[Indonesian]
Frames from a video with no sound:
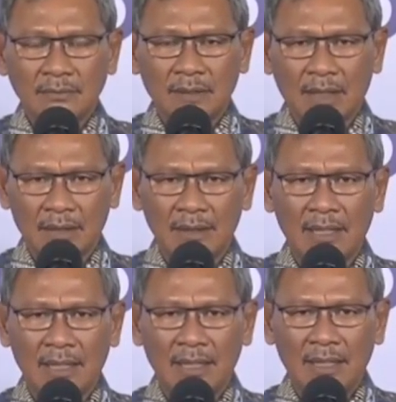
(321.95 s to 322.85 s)

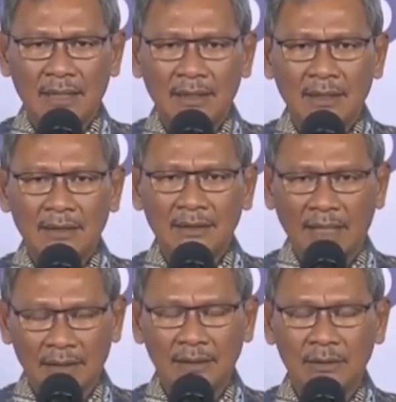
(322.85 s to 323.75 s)
karena
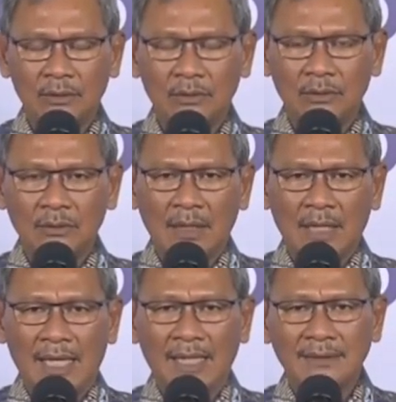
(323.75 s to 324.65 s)
saat itu
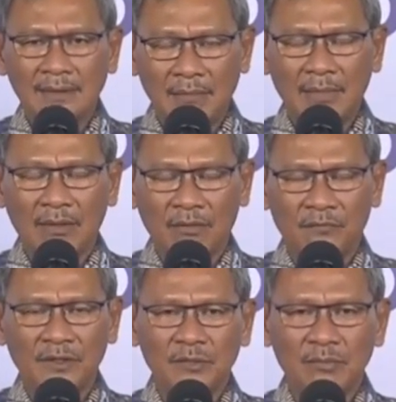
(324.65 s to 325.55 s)
ancaman
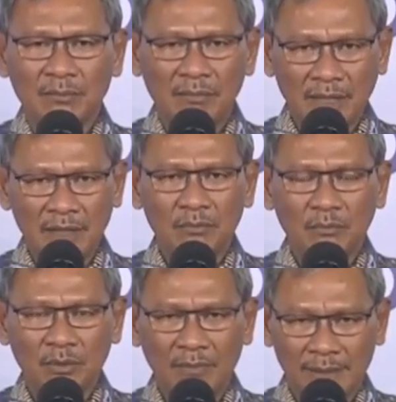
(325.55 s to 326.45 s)
COVID-19
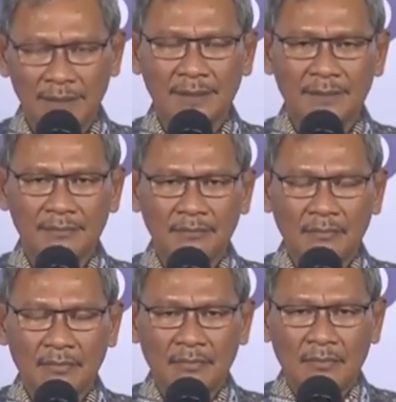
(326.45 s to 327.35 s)
belum ada.
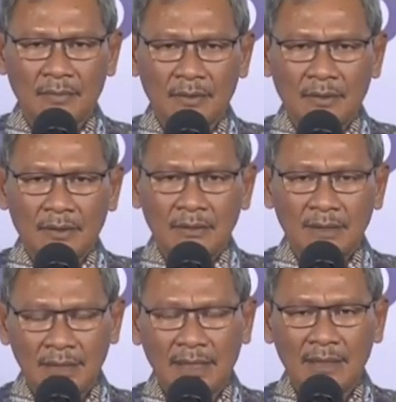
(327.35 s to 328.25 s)

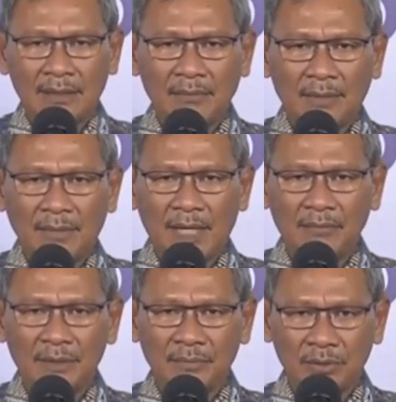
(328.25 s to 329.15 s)
Jika kita
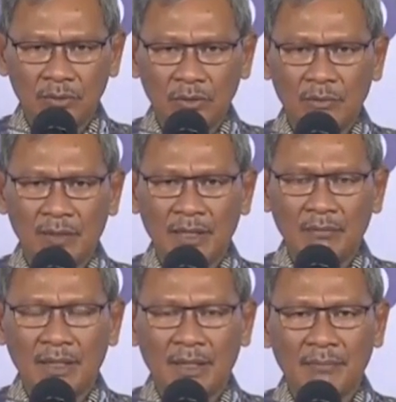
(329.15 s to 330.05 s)
memahami betul
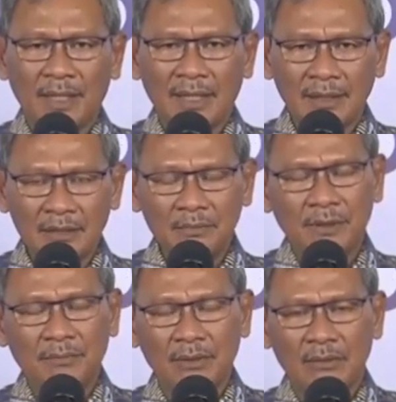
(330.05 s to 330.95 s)
bagaimana mekanisme
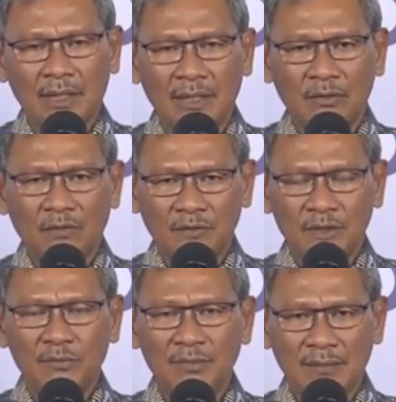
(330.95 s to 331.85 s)
penularan
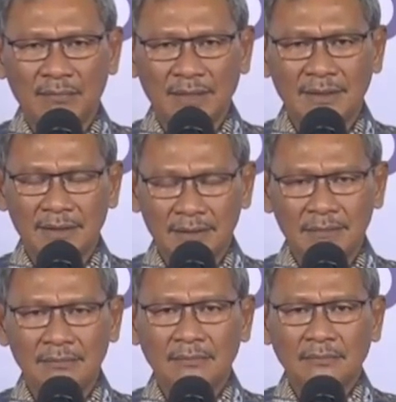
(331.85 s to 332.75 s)
COVID-19 ini